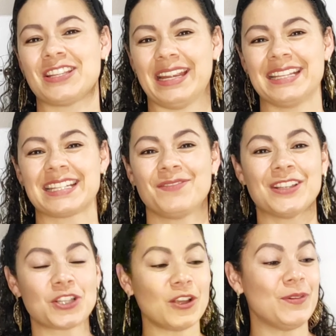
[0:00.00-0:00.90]
gente. Vê
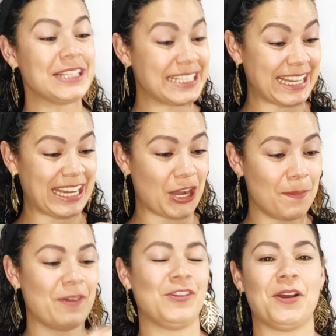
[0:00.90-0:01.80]
só fazer isso aqui, ó,
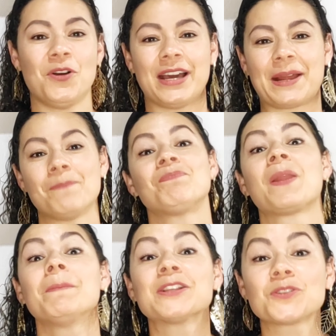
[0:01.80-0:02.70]
para ver a hora.
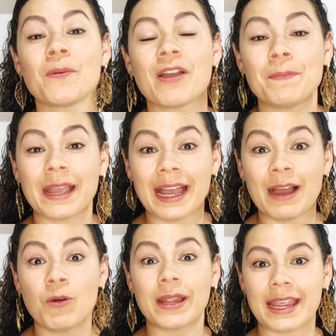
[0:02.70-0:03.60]
O pessoal vai
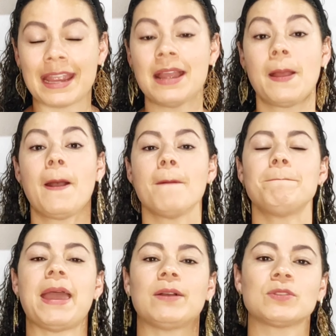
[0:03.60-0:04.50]
pegar o quê?
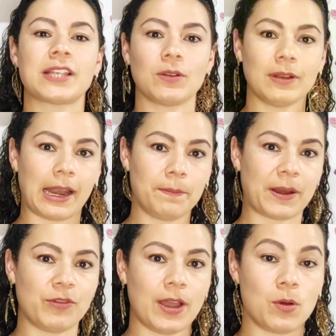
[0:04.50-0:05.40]
Pega o celular
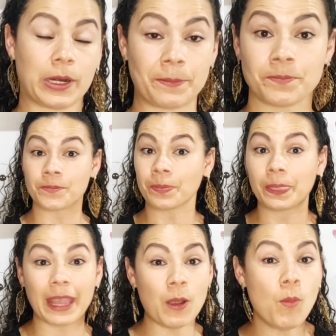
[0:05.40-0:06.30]
para ver a hora
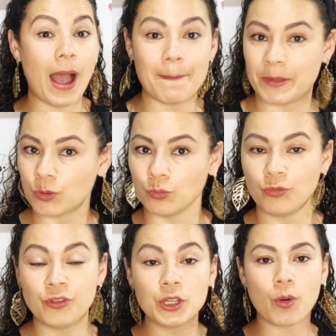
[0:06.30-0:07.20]
é um hábito,
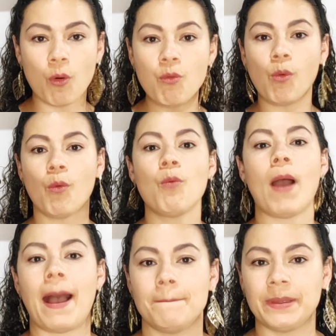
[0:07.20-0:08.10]
virou um
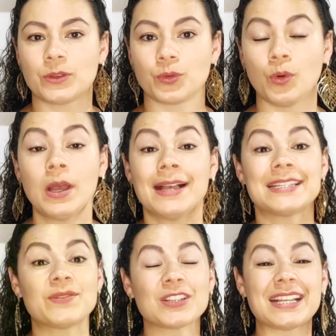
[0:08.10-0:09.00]
hábito.
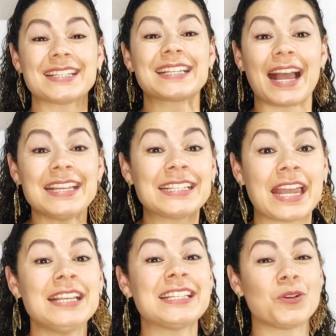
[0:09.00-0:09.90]
Se você sai
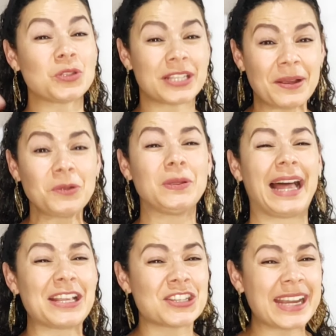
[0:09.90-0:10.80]
sem seu
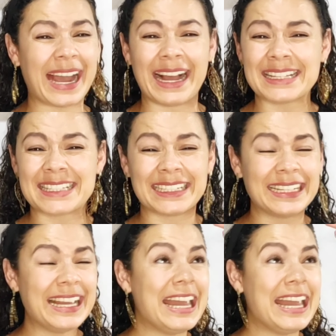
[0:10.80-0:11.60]
celular de casa,